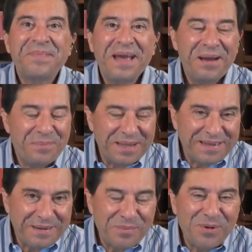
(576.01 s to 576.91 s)
el
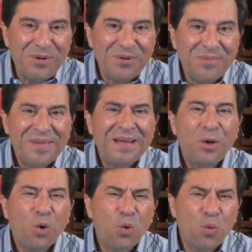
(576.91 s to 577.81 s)
matrimonio
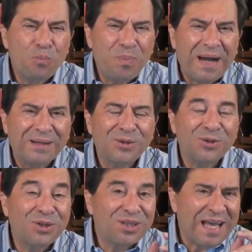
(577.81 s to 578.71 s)
con un
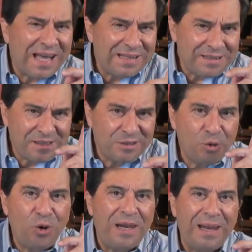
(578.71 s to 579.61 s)
pacto tan
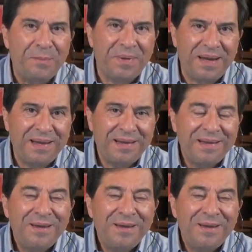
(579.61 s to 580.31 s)
solemne